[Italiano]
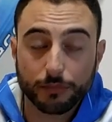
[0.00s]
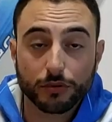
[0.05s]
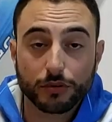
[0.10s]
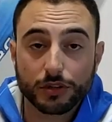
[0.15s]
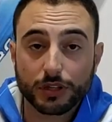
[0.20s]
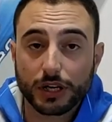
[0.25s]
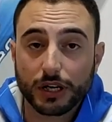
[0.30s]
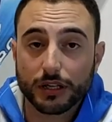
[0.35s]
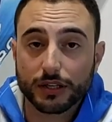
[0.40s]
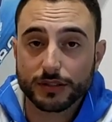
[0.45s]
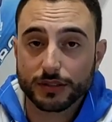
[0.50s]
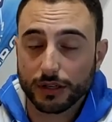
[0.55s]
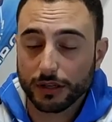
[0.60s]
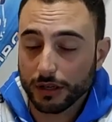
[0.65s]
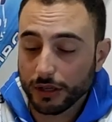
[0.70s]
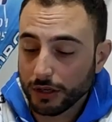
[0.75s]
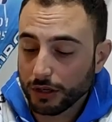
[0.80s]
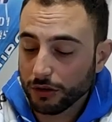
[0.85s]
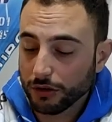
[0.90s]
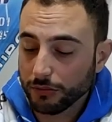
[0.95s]

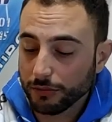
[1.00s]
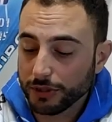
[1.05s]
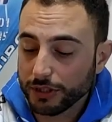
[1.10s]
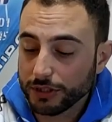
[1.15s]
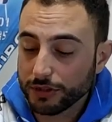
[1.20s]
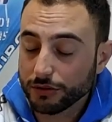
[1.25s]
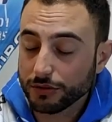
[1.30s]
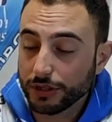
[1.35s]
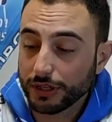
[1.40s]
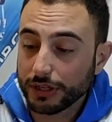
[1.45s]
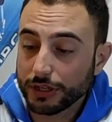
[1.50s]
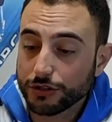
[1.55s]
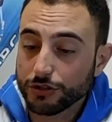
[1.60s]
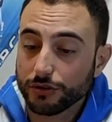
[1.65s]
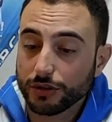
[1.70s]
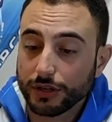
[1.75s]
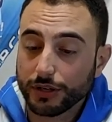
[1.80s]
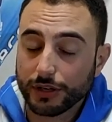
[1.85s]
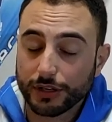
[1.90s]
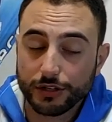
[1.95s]
importanza, competizioni
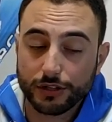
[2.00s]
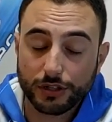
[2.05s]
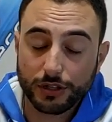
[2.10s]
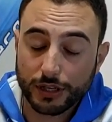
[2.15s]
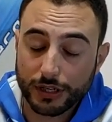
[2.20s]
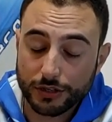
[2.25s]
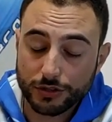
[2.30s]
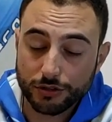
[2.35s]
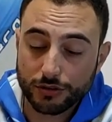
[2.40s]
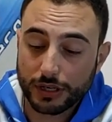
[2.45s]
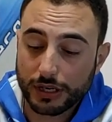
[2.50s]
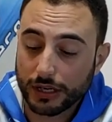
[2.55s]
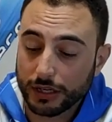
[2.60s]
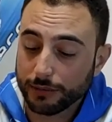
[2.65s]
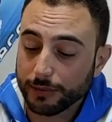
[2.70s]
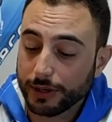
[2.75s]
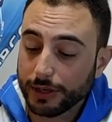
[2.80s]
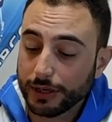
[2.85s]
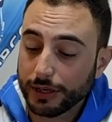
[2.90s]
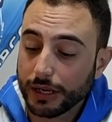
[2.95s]
region di
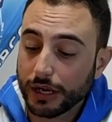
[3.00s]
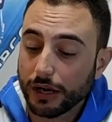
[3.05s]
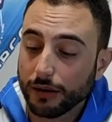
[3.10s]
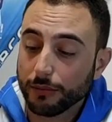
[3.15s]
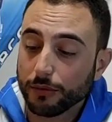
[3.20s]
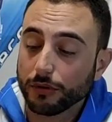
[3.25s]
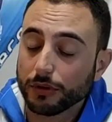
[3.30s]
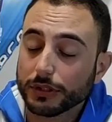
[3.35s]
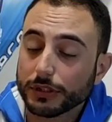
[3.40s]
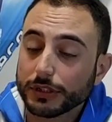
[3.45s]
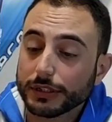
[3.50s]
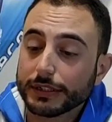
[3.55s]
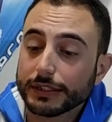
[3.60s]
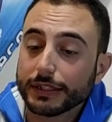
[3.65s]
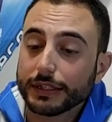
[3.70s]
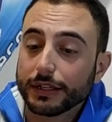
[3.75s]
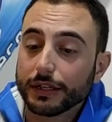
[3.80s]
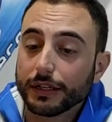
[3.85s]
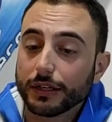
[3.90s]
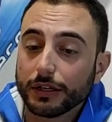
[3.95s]
regionali parliamo,
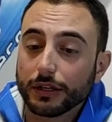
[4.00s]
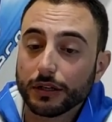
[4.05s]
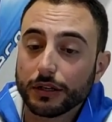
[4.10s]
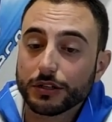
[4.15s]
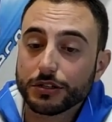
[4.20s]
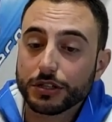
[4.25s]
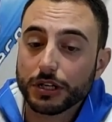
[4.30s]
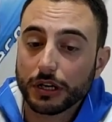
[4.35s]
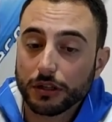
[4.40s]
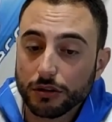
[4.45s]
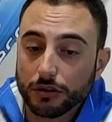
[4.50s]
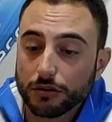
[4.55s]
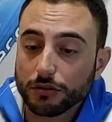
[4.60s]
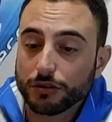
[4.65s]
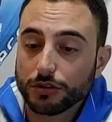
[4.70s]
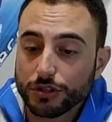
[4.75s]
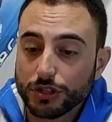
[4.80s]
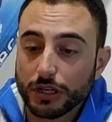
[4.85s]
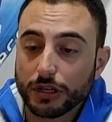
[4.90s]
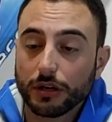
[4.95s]
eh,
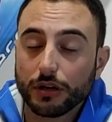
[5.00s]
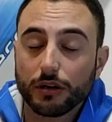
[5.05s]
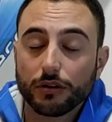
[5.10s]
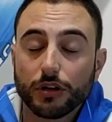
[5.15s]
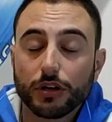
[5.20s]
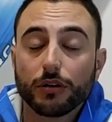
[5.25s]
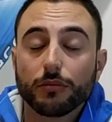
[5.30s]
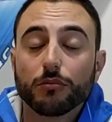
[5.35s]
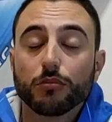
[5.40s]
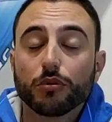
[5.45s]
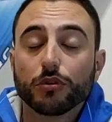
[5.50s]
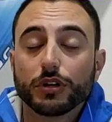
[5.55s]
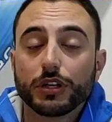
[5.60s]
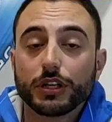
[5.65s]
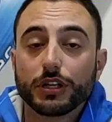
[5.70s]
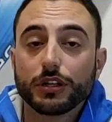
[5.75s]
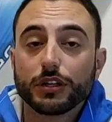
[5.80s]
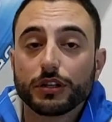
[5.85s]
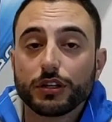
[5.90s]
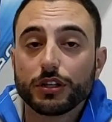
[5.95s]
hanno già un eh, buon
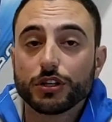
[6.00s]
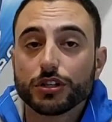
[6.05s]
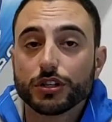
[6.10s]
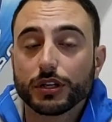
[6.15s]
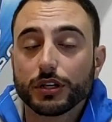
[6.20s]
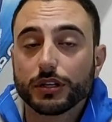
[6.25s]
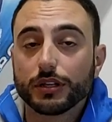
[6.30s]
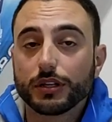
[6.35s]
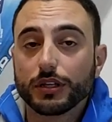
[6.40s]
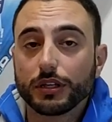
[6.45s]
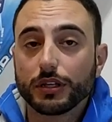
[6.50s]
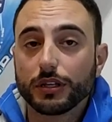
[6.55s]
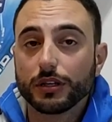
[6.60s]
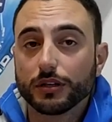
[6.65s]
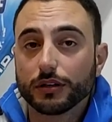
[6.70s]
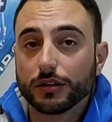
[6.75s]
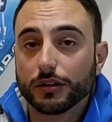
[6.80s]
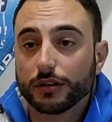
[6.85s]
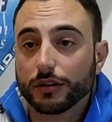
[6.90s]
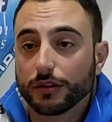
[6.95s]
indice
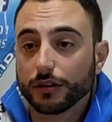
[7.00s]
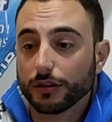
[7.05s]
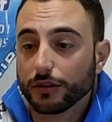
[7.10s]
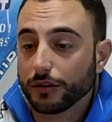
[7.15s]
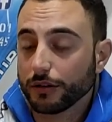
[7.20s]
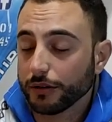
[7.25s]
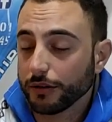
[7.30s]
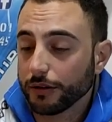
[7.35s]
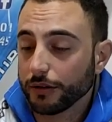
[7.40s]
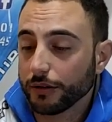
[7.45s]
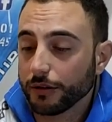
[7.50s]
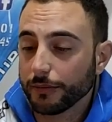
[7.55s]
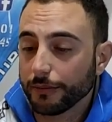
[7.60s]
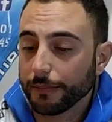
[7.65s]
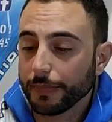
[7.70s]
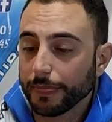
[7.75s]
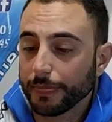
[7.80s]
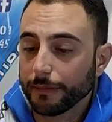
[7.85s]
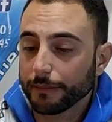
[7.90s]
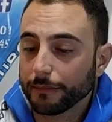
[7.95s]
di
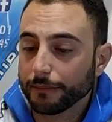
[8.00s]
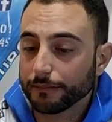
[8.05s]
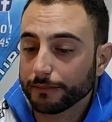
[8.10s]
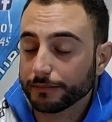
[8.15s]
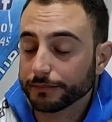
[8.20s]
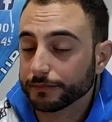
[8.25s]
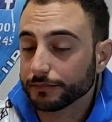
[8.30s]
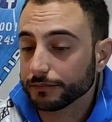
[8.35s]
ehm,